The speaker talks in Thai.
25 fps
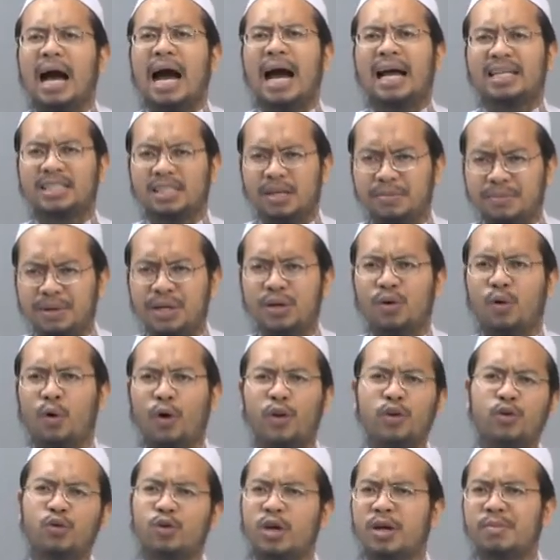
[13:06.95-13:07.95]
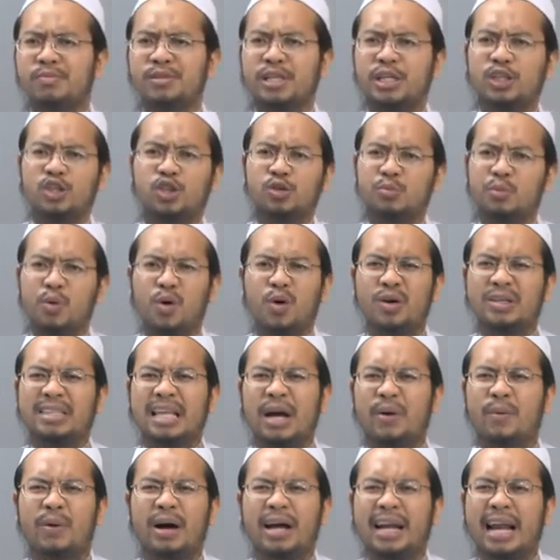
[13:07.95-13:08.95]
อาจจะมีคนอยู่ 24 ชั่วโมง
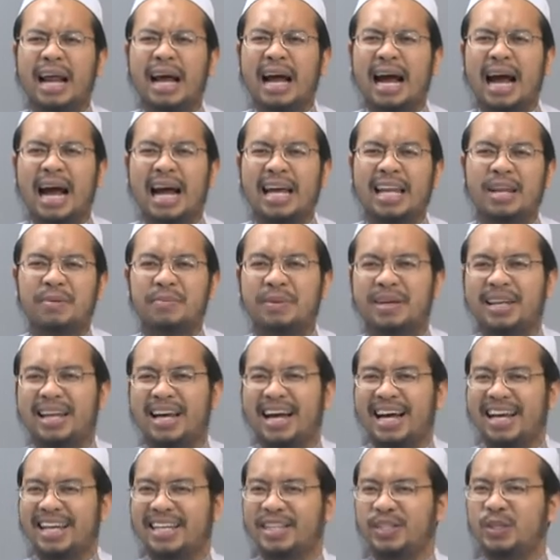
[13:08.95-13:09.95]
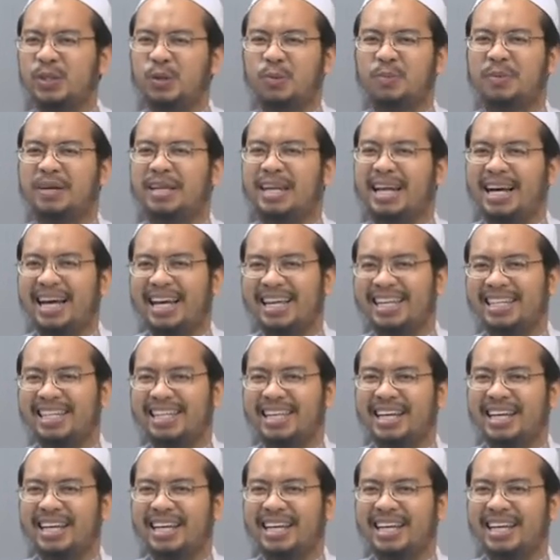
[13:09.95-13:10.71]
แต่ว่าร่างกายเนี่ยไม่ได้อยู่ไม่ได้